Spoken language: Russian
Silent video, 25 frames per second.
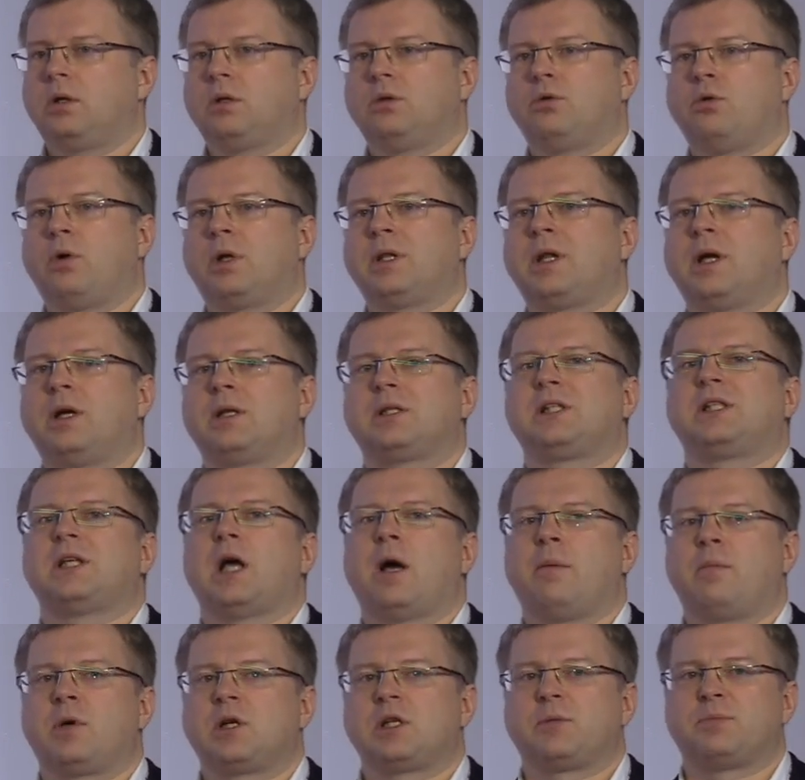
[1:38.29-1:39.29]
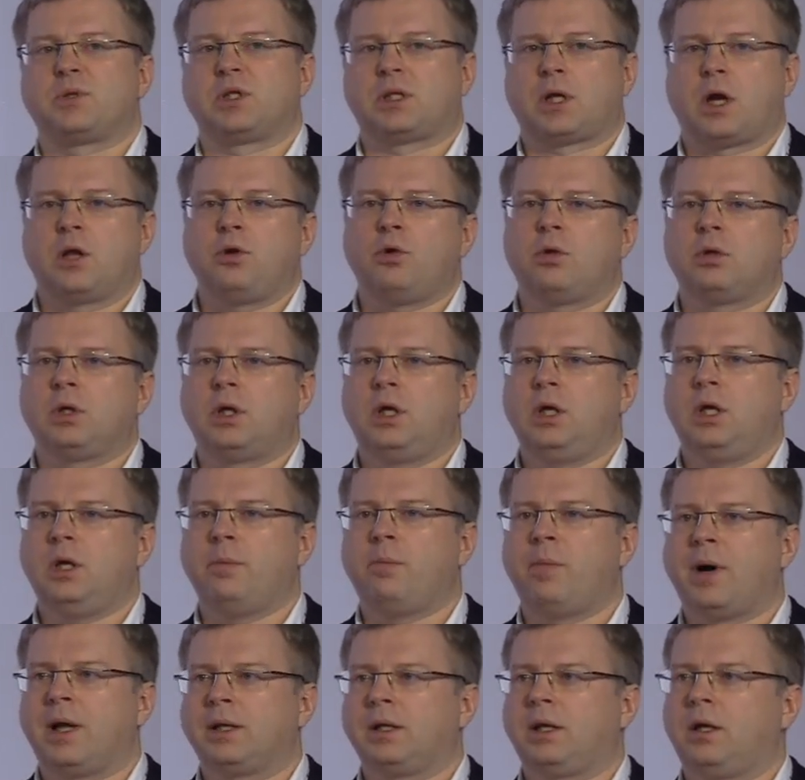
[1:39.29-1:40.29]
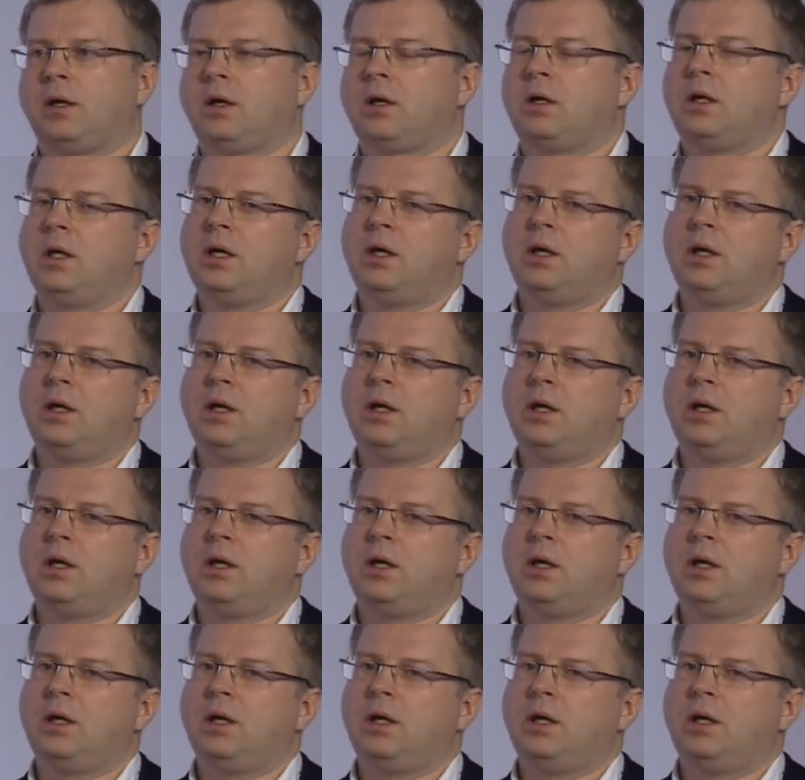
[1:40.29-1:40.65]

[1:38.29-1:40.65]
но она самая распространенная, и банки